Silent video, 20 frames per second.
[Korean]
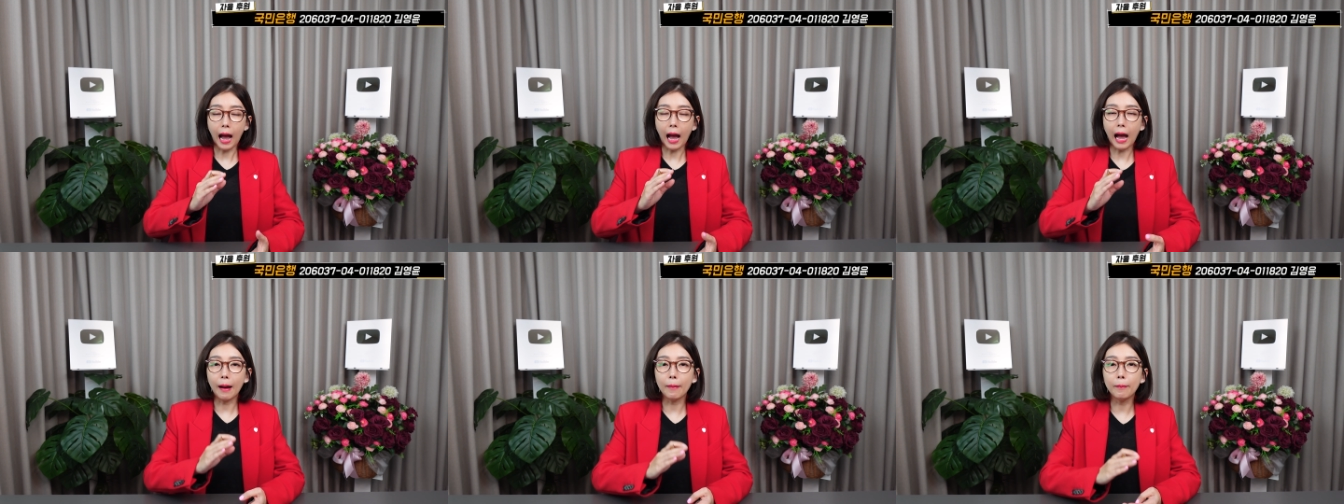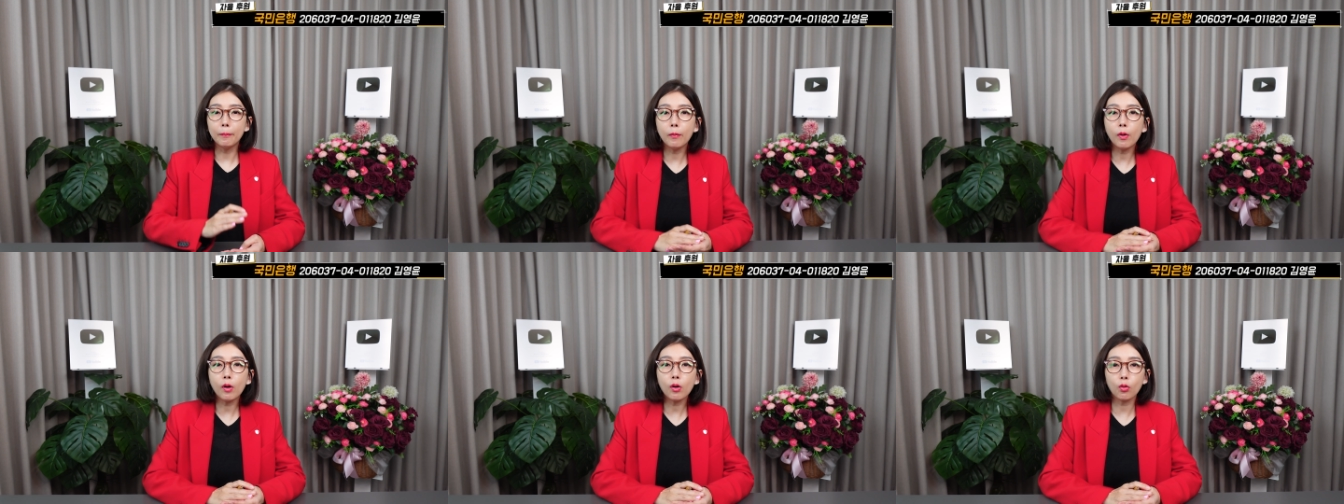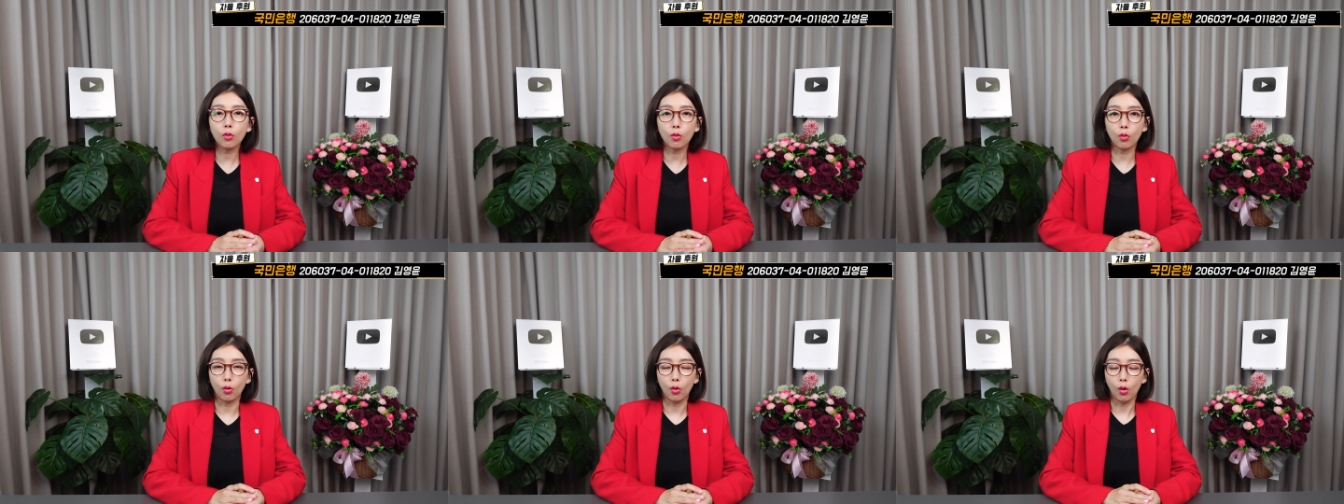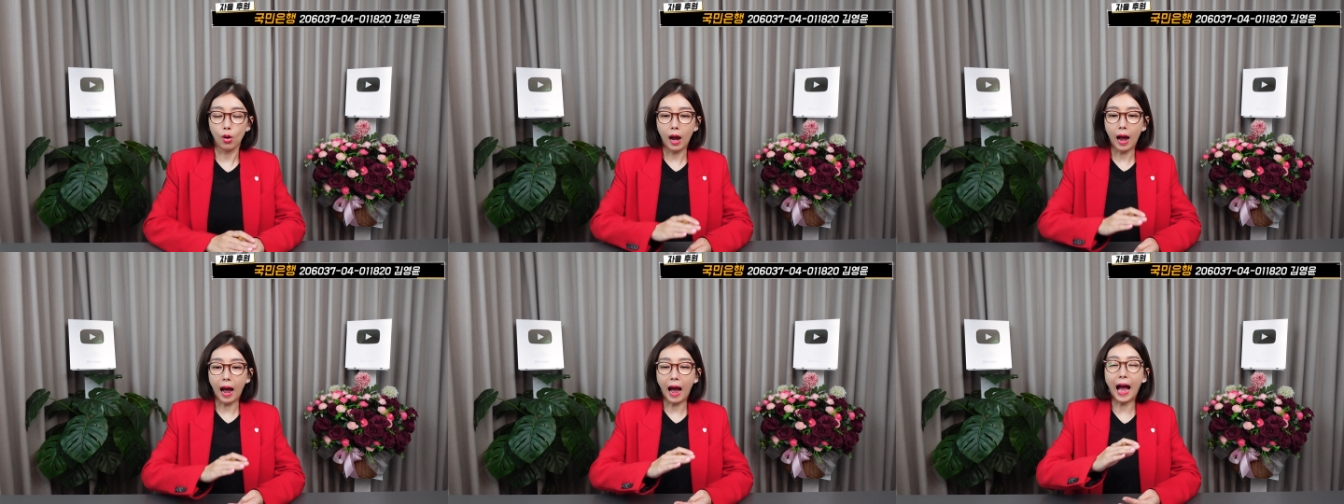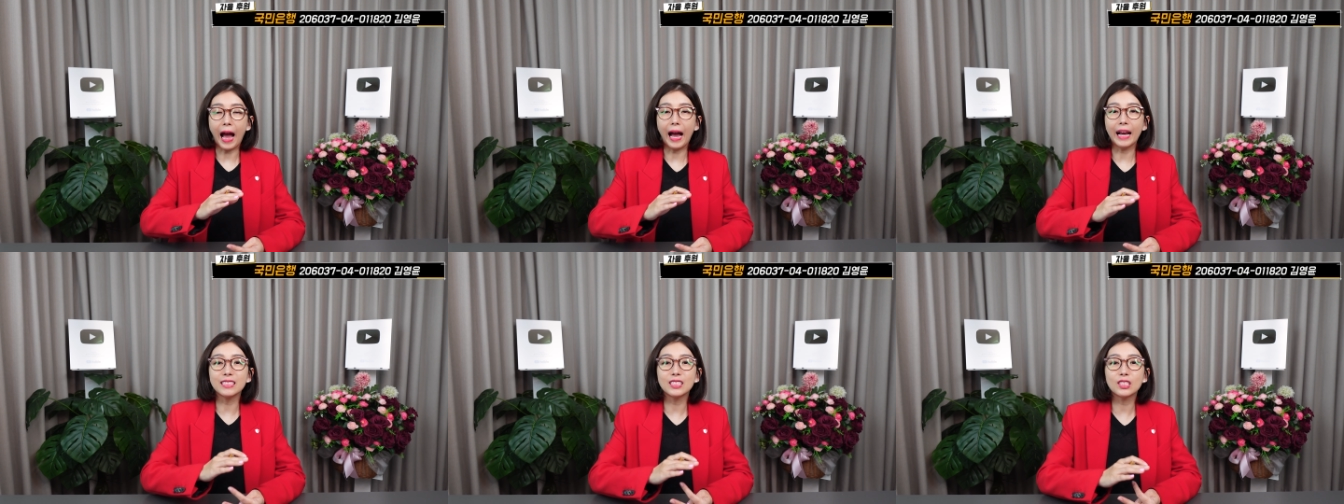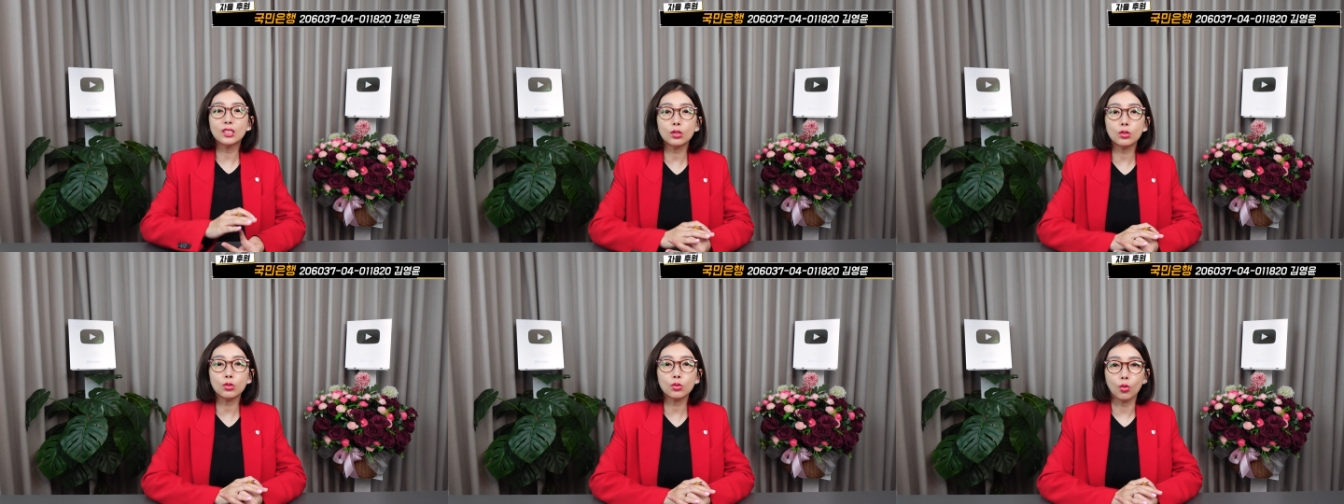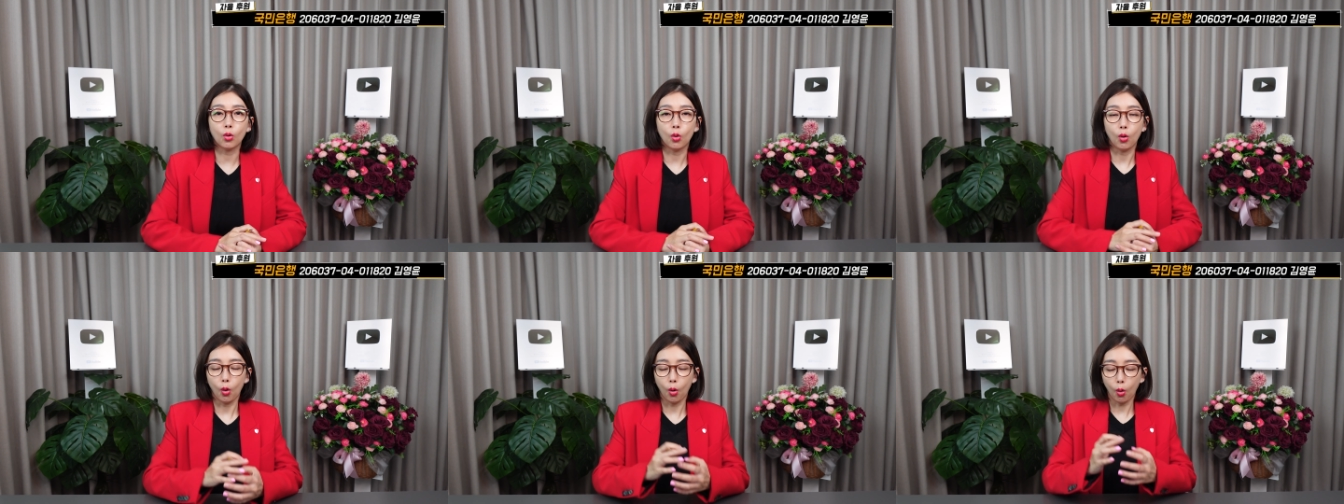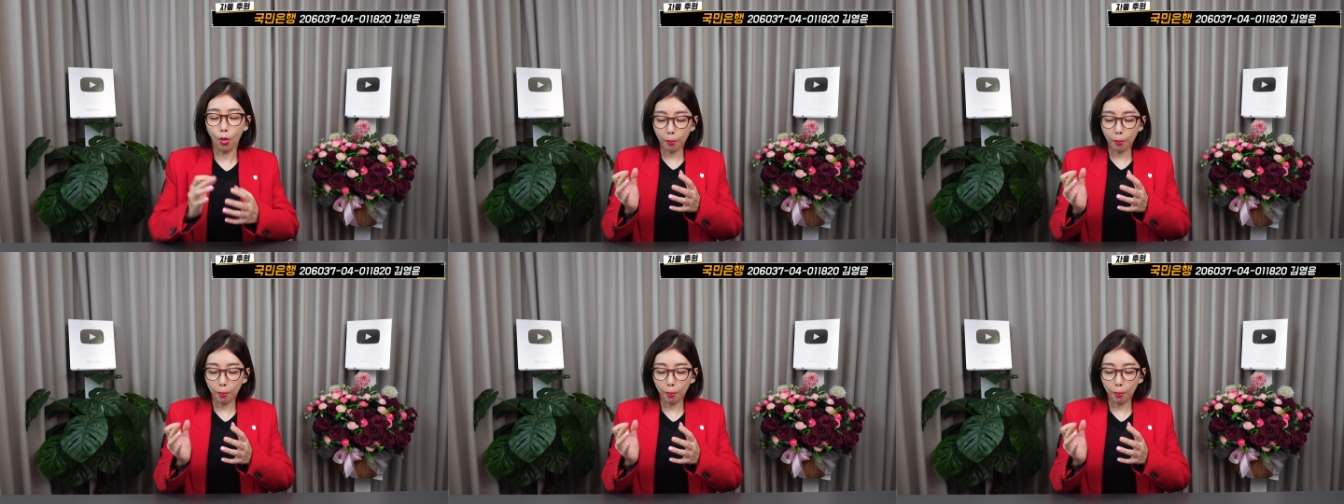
안 먹고 안 쓰고